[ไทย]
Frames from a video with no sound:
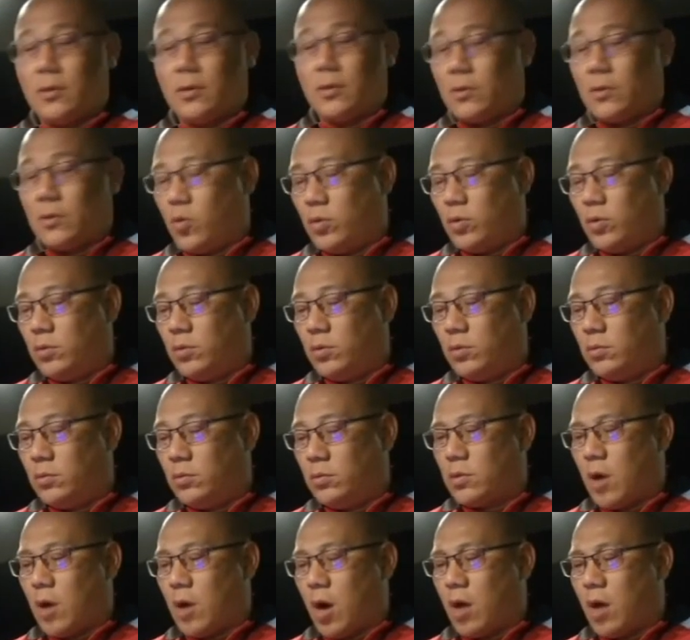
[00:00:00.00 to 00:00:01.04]
คุณ
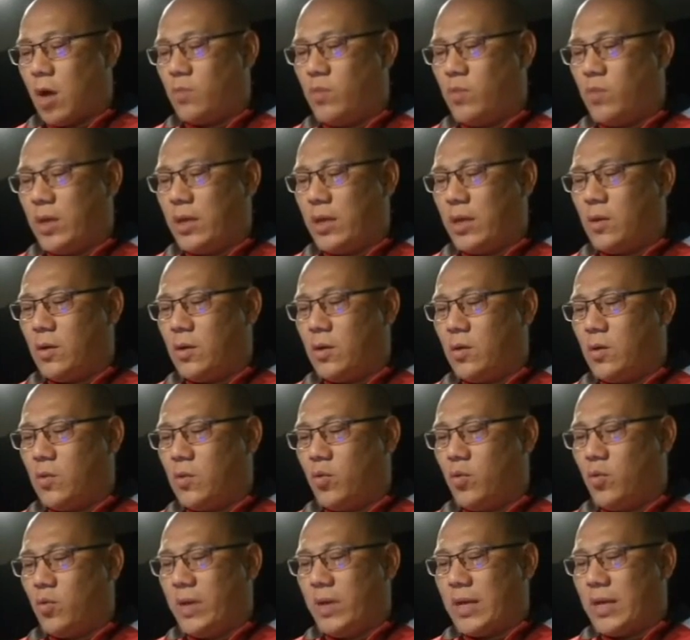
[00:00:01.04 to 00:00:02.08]
กรวิ
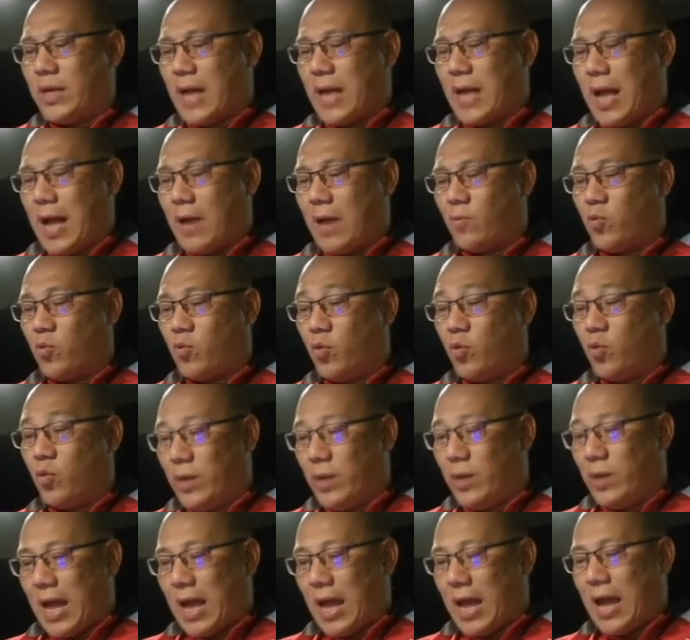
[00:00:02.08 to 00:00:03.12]
คุณวิกาคุณ
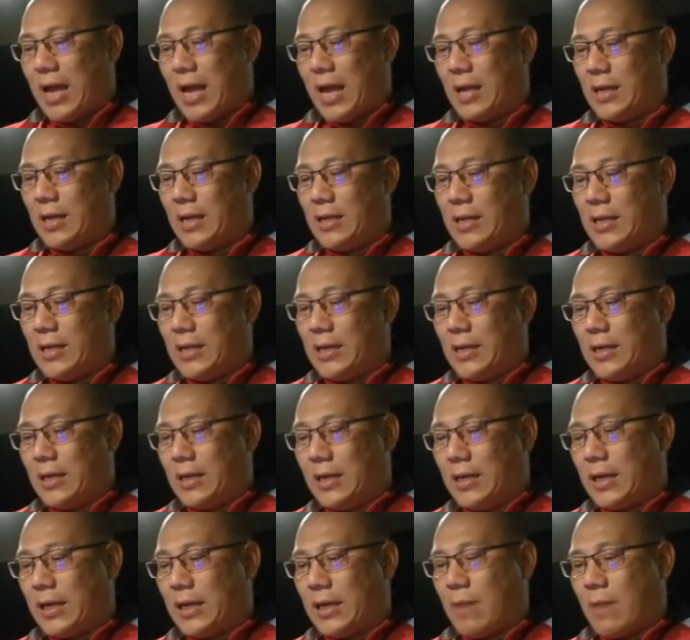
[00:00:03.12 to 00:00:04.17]
วิลา
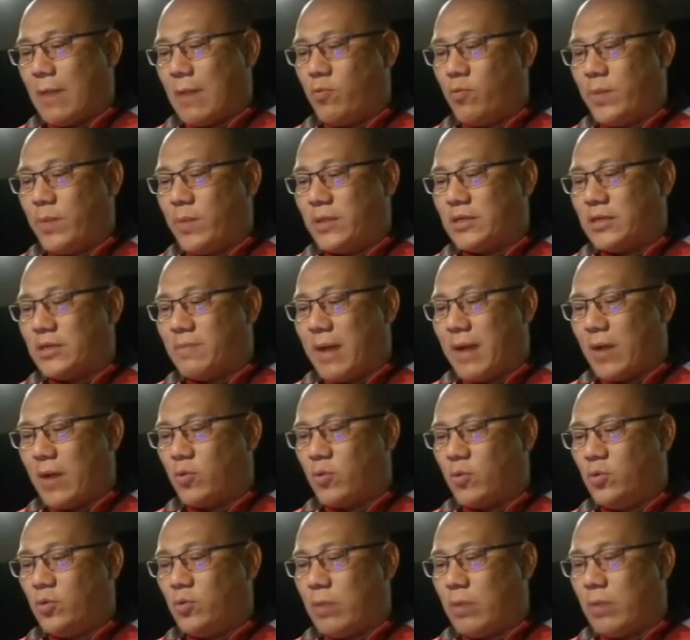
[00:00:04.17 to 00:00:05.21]
นะครับ คุณเบญจมา
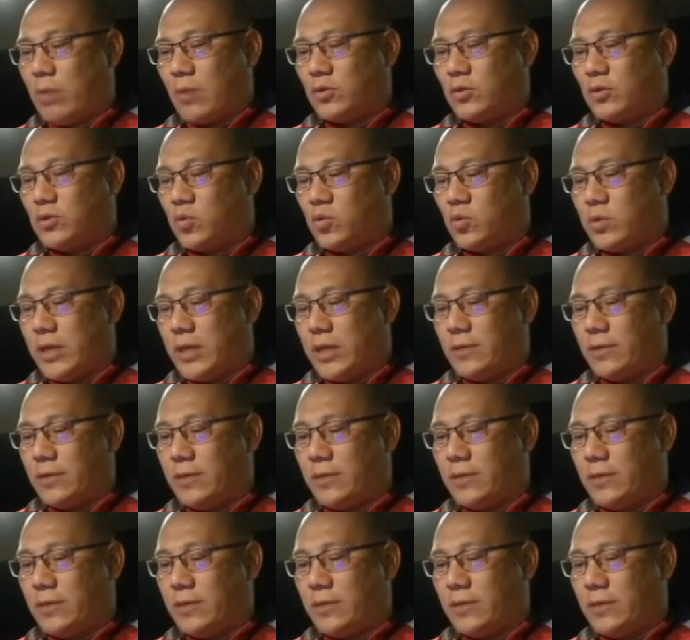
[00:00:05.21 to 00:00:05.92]
คุณหนุรักคุณสุกิจ